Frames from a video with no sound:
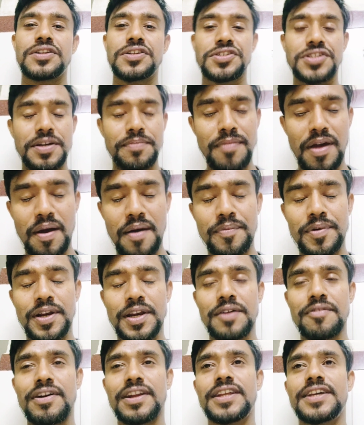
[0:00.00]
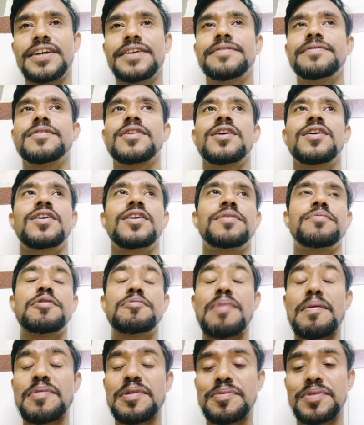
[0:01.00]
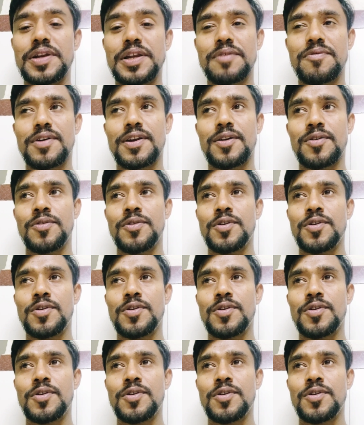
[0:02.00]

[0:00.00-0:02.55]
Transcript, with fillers: ऋषा माँ बनने वाली है और मैं पापा बनने वाला